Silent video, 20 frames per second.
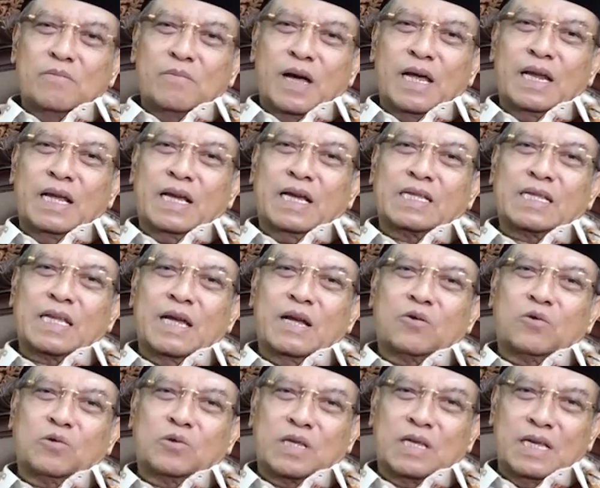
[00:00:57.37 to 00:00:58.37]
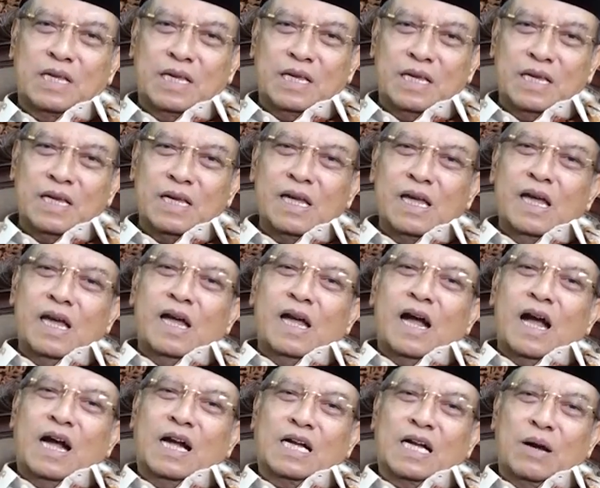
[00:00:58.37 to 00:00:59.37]
Mari kita ikuti
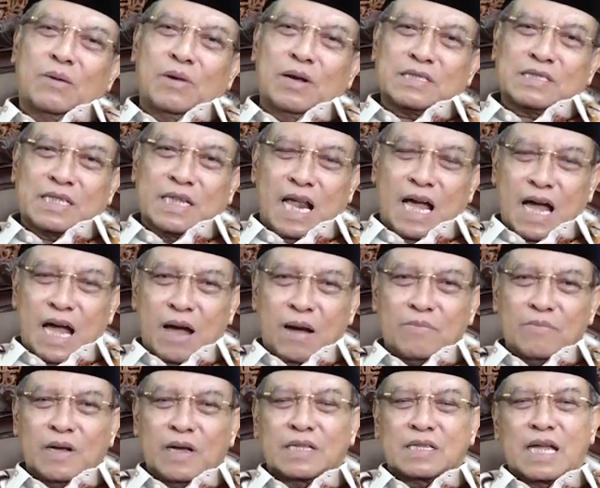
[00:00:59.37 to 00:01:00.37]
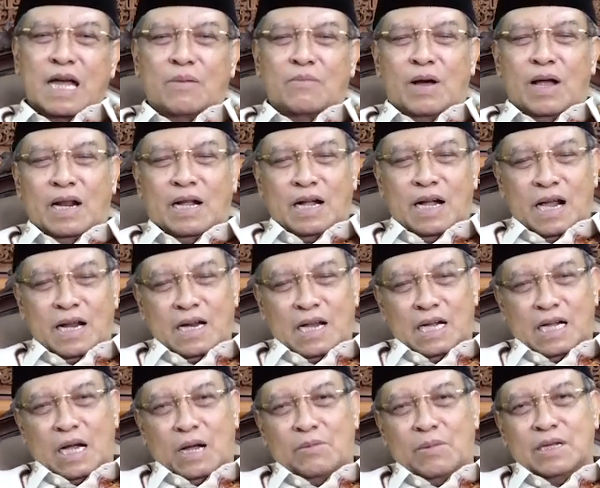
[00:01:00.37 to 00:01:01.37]
agama Islam, kita amalkan
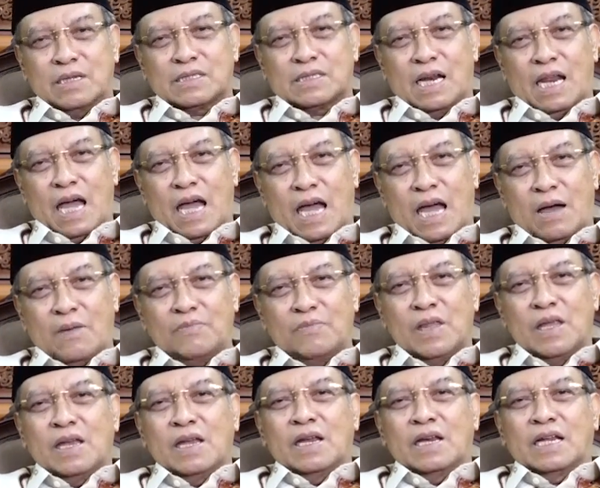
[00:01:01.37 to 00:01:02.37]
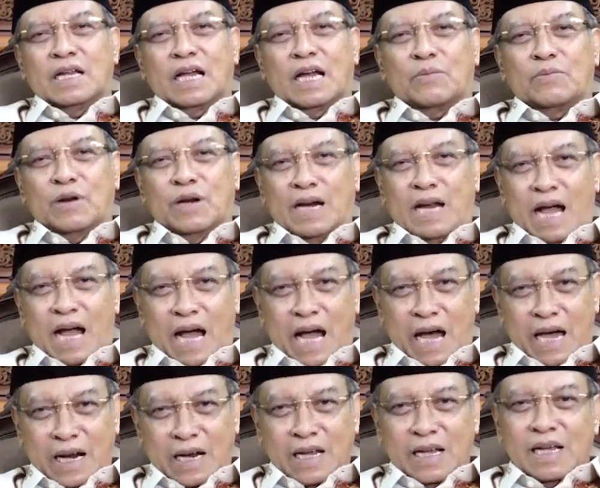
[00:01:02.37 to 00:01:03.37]
agama Islam dengan
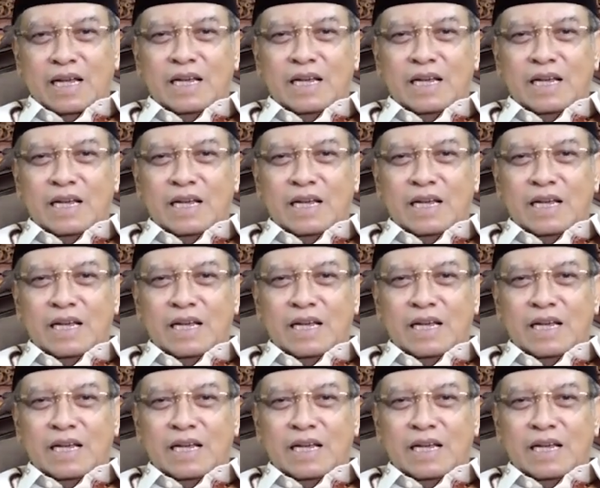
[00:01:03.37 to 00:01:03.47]
benar,